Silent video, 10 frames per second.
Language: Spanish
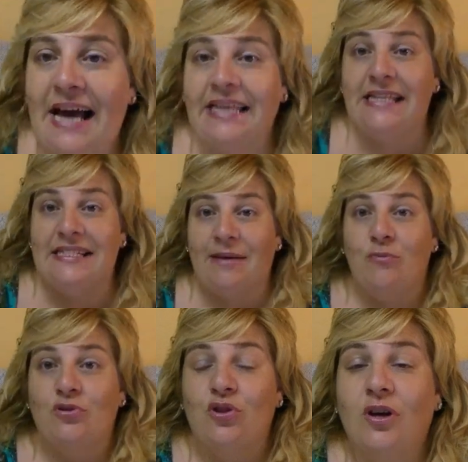Aquí
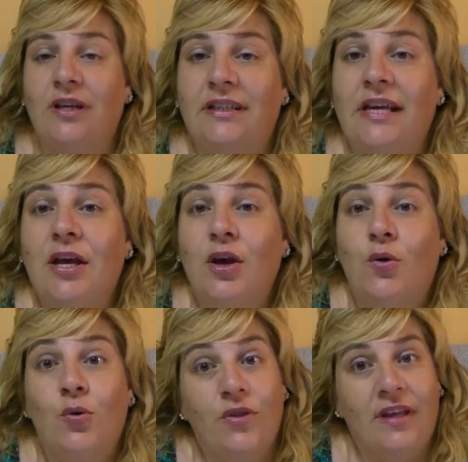estamos hoy,
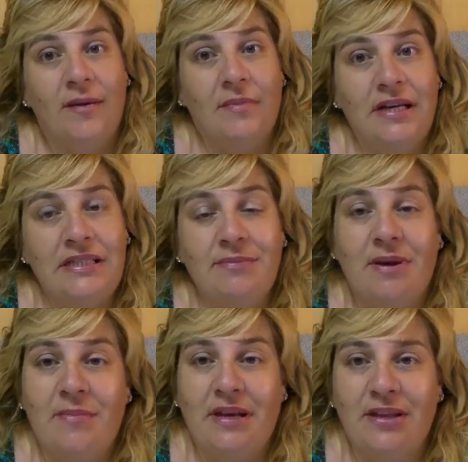un día más,
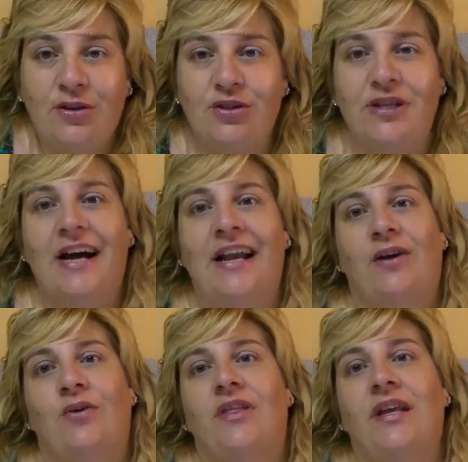bienvenidos a la
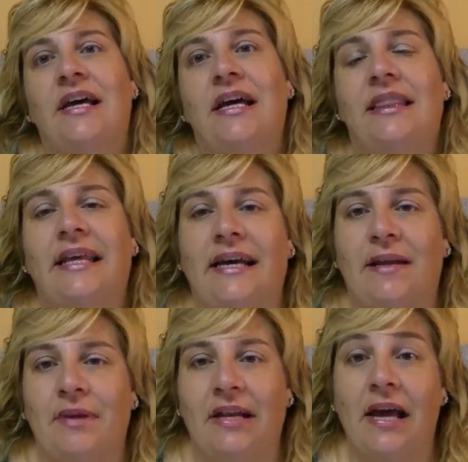cocina de
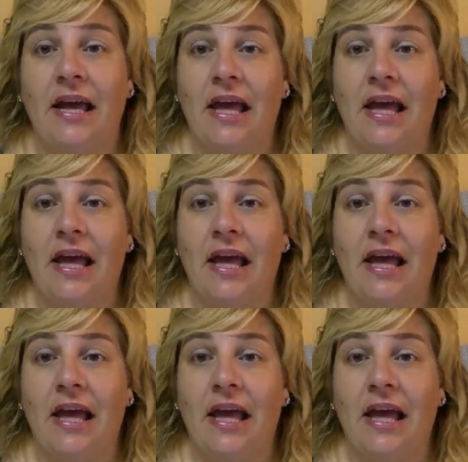Carmina.